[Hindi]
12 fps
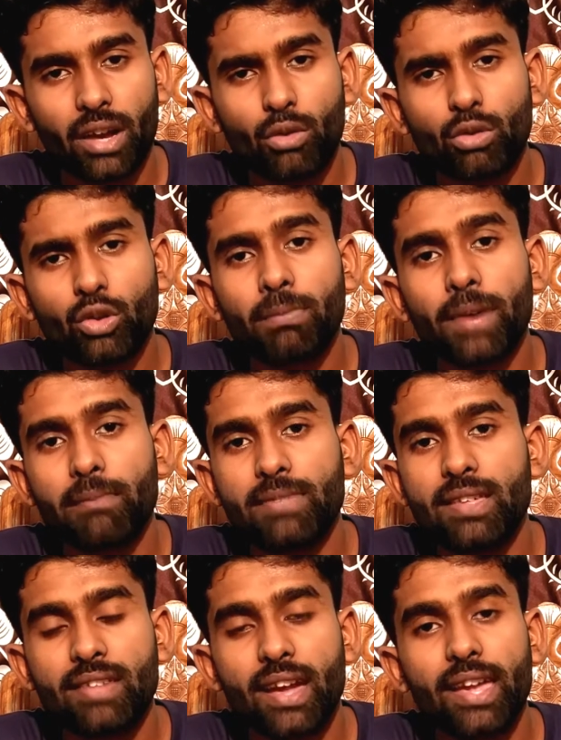उसको फाइव
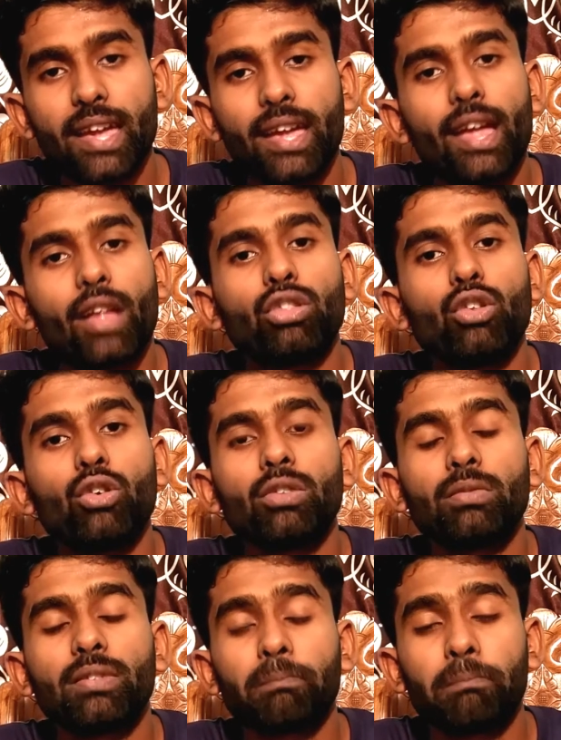जी चाहिए तो
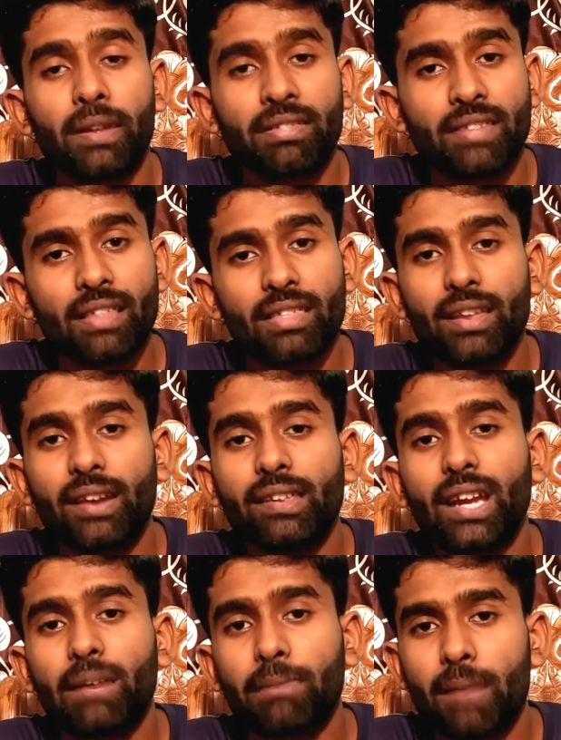पचास हजार
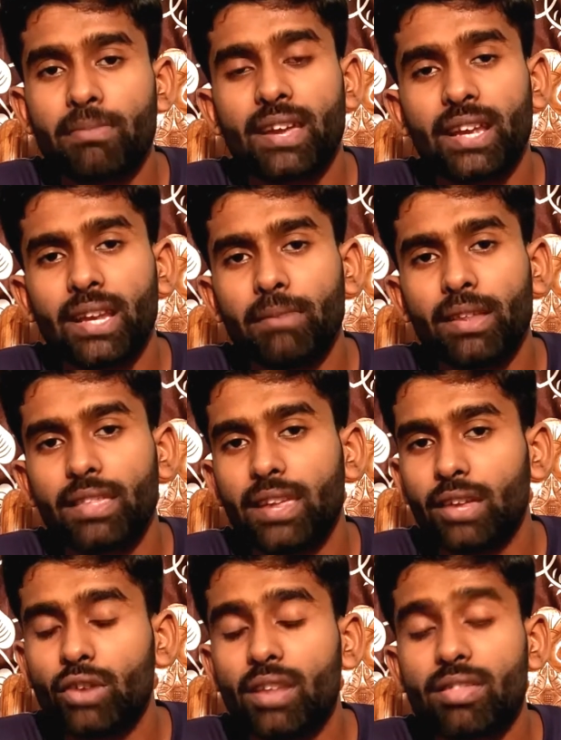देगा फाइव जी के लिए बस
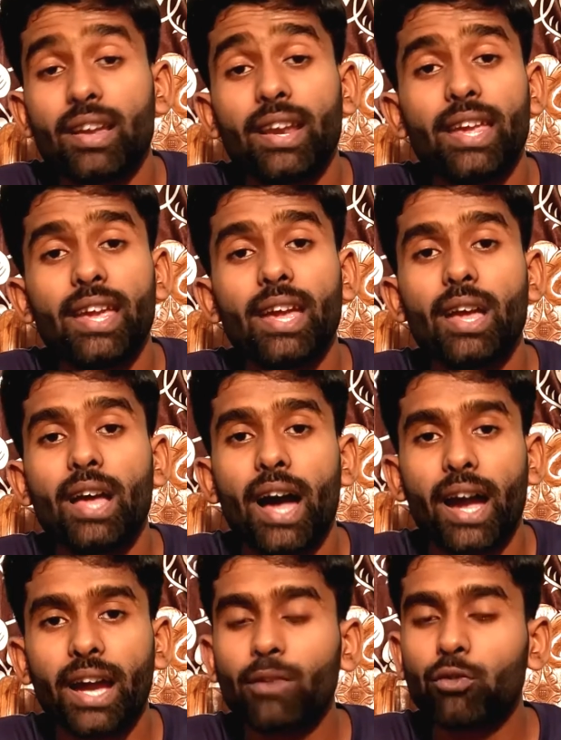ये तो अच्छा नहीं है
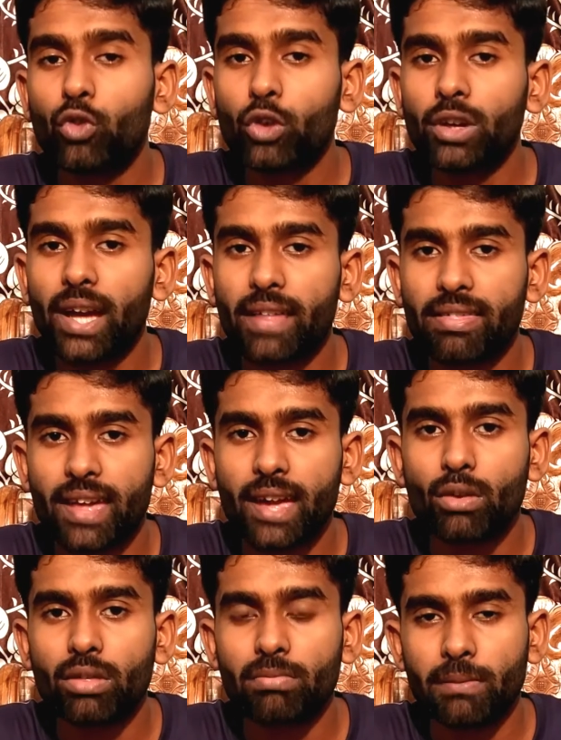अगर फोन अच्छा है
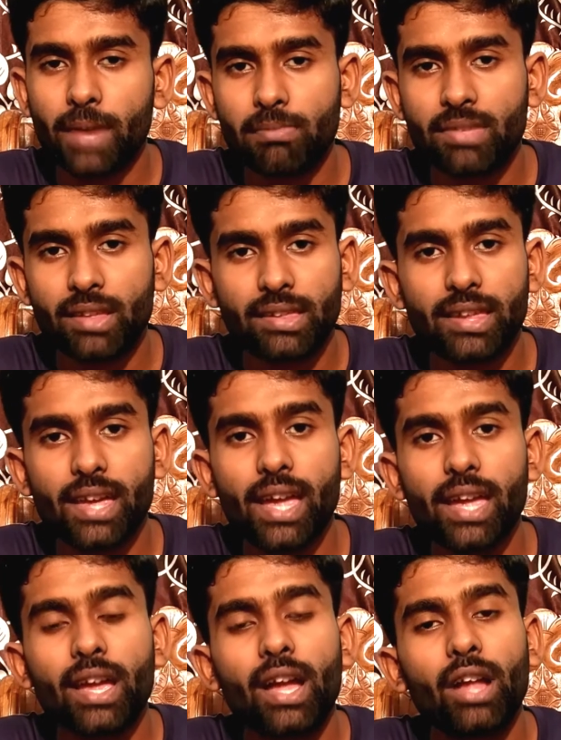उसमें फाइव जी दिया
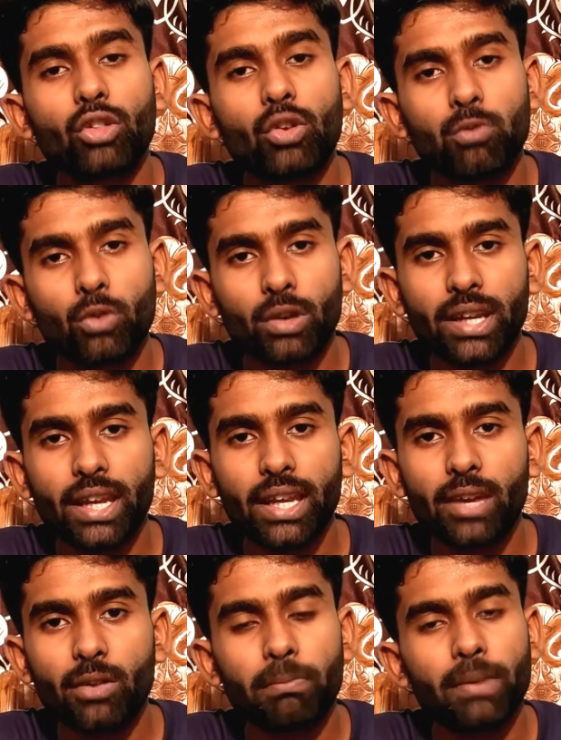है तो फोन के
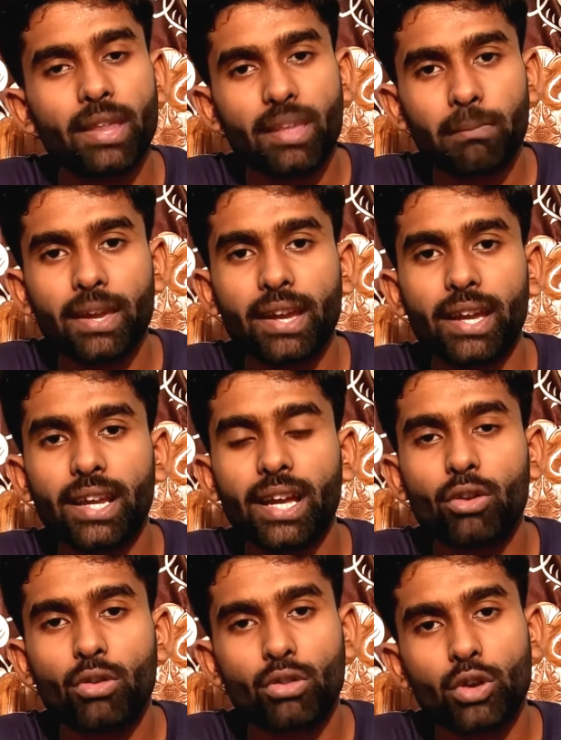लिए पैसा पे करेगा
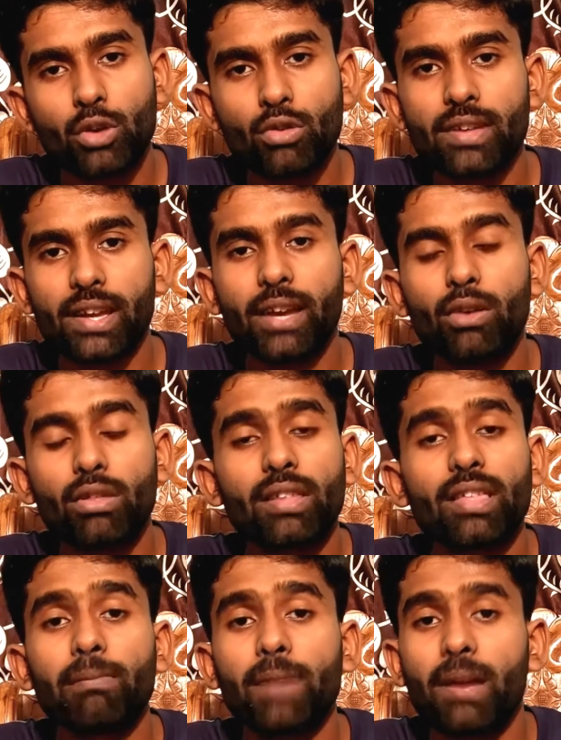उसको यूज करेगा उसके
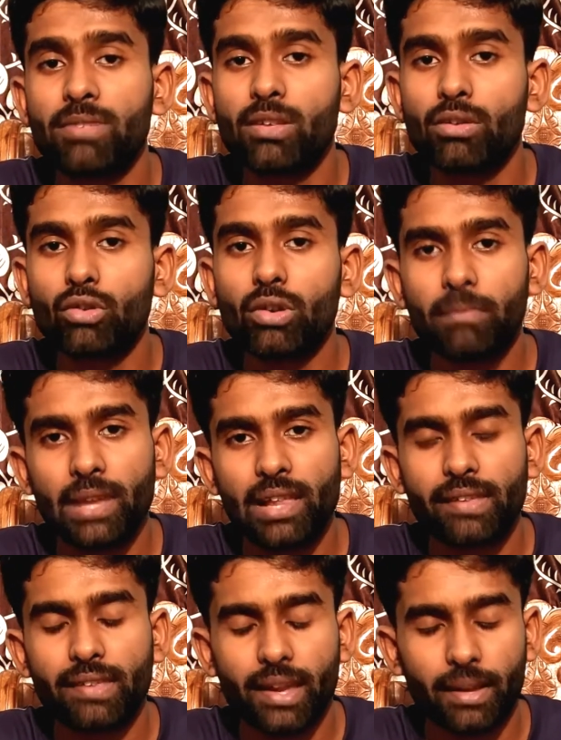साथ फाइव जी उसको मिल
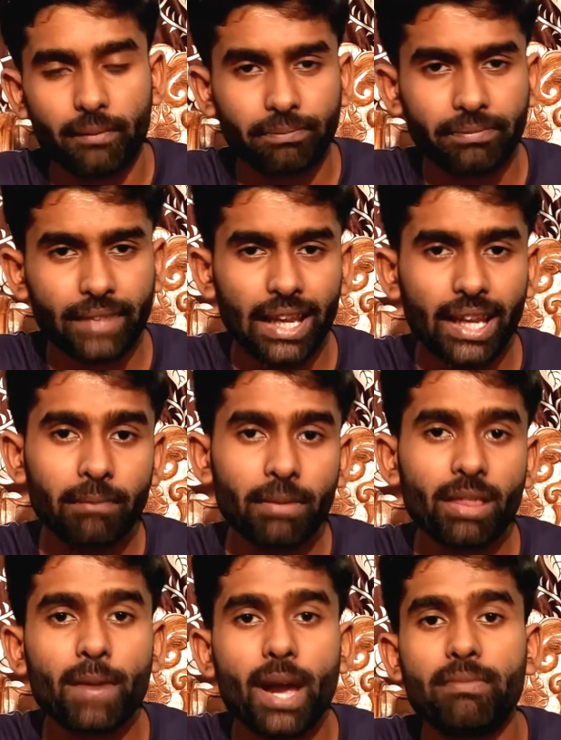जाता है लेकिन
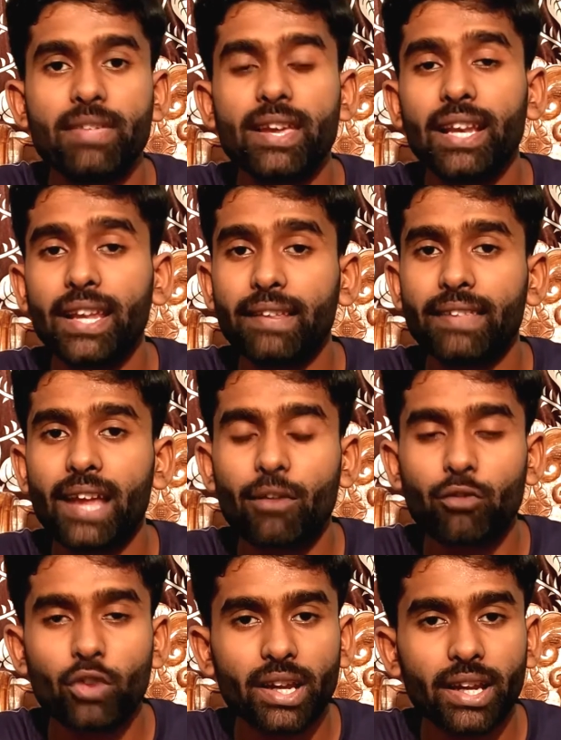बस फाइव जी के लिए इतना
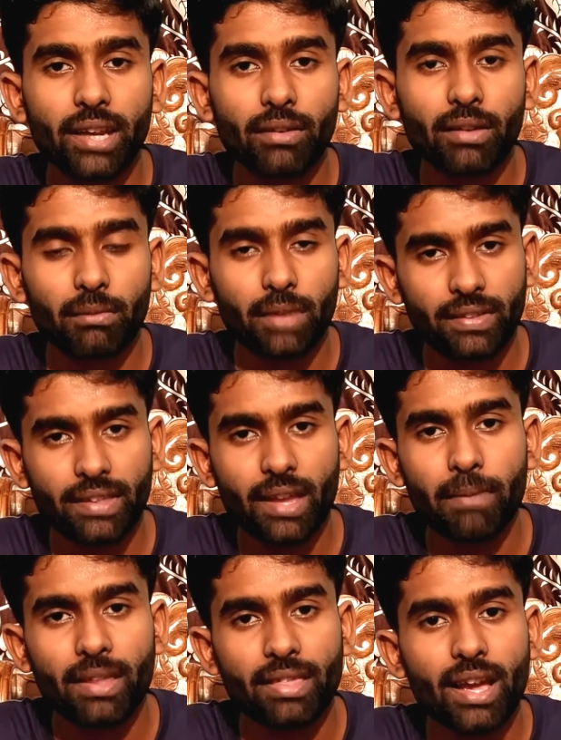अफोर्ड करने इतना
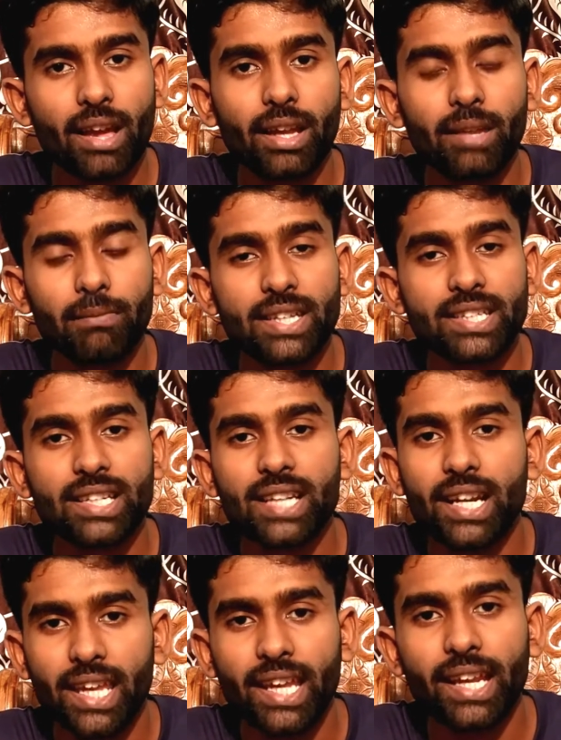पैसा इन्वेस्ट
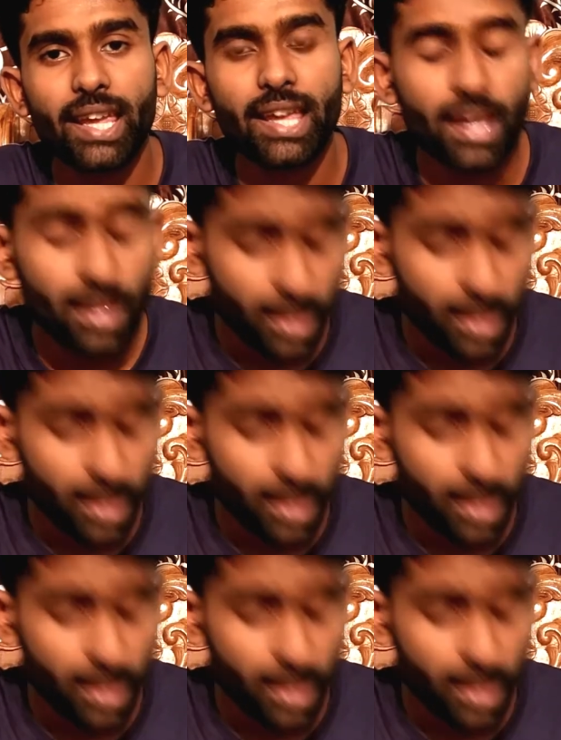करना ठीक नहीं है